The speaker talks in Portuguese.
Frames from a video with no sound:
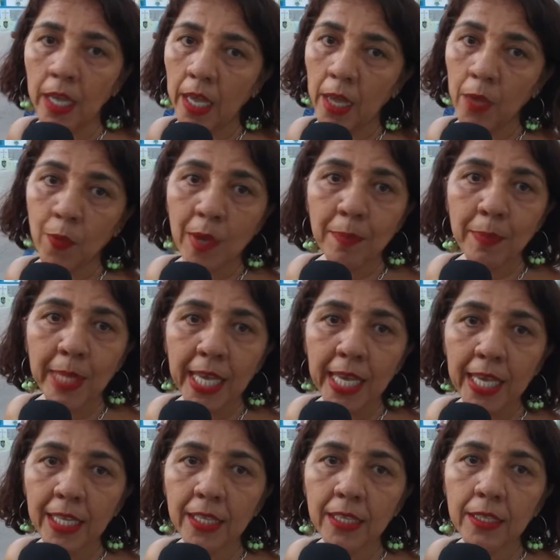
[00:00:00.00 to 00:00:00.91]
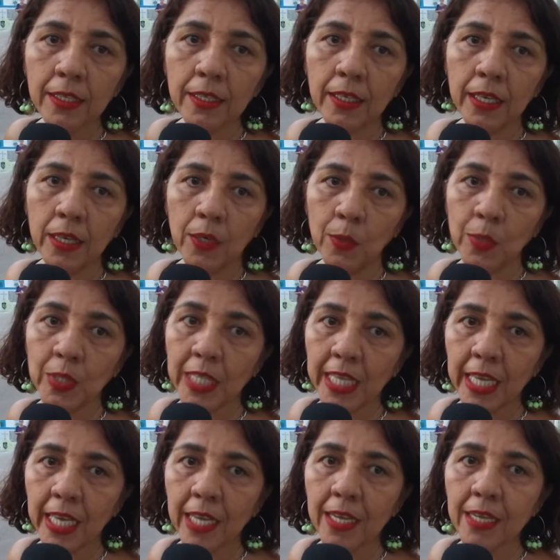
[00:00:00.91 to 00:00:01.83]
é um ambiente
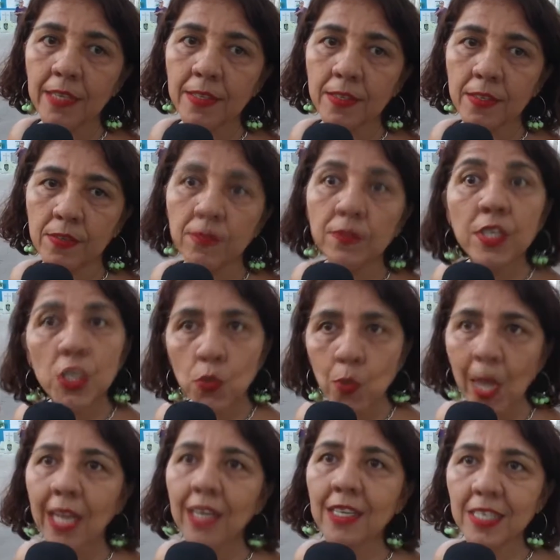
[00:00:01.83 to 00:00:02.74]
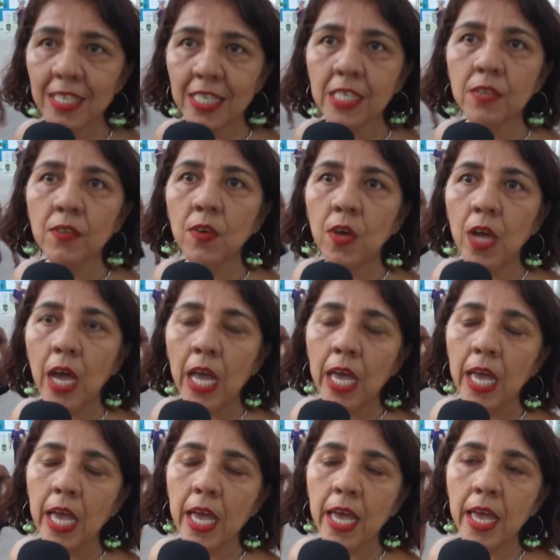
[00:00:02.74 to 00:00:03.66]
onde eles visualizam
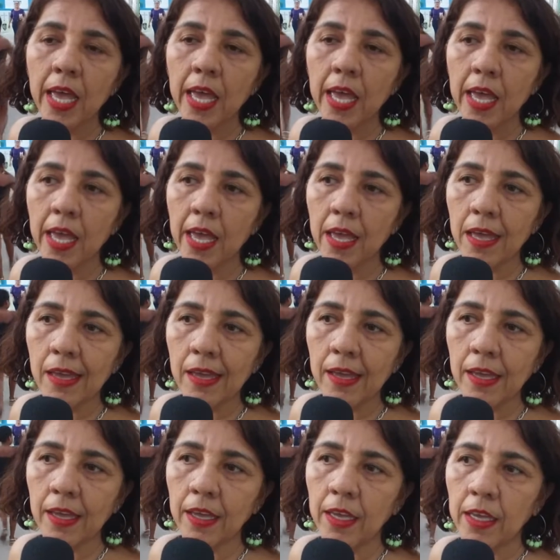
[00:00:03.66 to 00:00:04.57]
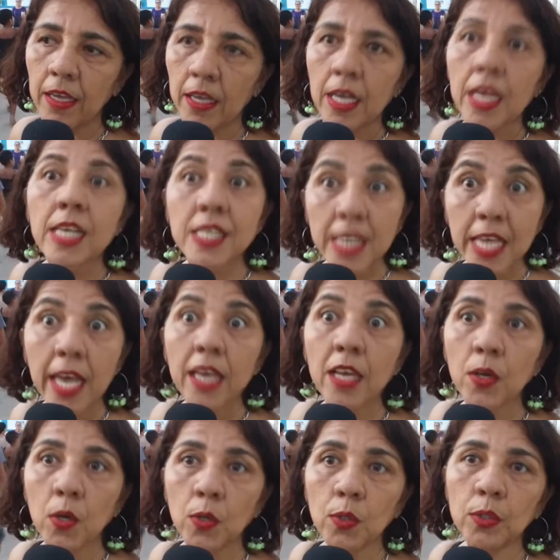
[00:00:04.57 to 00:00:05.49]
é, é, esse
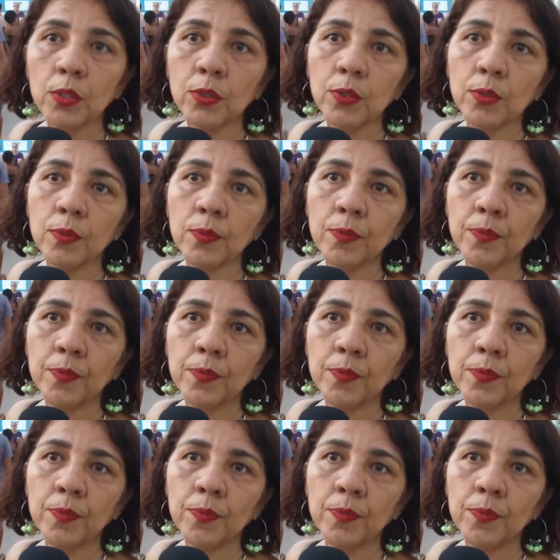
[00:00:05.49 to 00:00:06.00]
reencontro.